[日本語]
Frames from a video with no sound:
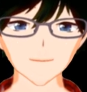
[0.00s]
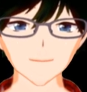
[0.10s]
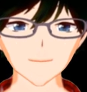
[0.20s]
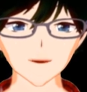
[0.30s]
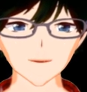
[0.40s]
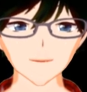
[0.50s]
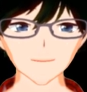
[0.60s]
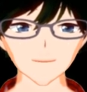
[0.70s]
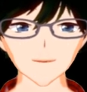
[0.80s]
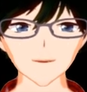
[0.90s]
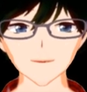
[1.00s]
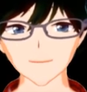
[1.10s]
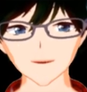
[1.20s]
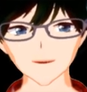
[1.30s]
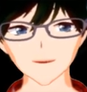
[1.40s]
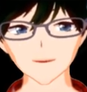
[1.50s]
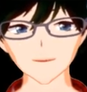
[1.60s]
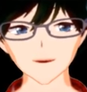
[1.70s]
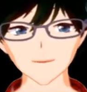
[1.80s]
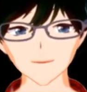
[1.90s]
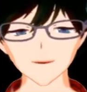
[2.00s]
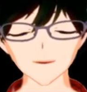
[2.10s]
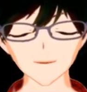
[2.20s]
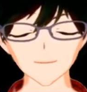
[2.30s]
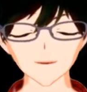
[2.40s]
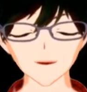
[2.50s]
A でいいと思います。そして防衛ですね。